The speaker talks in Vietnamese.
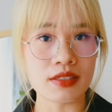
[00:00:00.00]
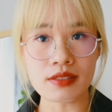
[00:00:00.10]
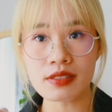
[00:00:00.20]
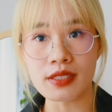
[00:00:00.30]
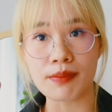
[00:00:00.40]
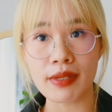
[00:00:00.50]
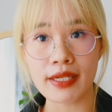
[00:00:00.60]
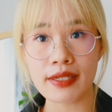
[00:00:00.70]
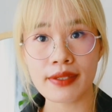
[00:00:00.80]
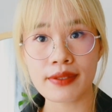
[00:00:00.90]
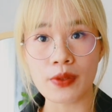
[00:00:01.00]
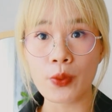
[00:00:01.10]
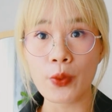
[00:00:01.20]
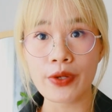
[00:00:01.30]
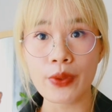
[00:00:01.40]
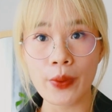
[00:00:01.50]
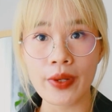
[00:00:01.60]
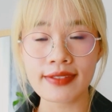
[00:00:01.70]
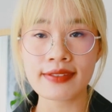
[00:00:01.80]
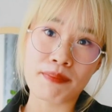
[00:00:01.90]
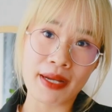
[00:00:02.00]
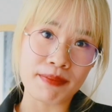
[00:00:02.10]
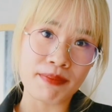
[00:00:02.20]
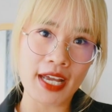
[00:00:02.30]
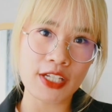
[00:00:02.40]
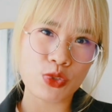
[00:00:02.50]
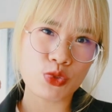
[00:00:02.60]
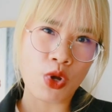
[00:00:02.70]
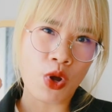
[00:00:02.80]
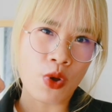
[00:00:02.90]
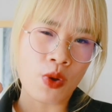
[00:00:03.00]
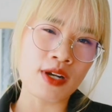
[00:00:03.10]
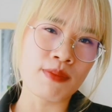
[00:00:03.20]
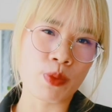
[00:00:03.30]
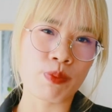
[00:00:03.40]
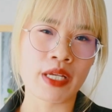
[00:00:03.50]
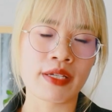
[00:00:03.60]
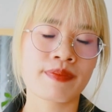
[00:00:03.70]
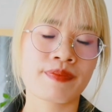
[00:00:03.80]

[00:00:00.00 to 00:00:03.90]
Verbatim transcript: những chiến binh luôn luôn mạnh mẽ cho dù họ có ở một mình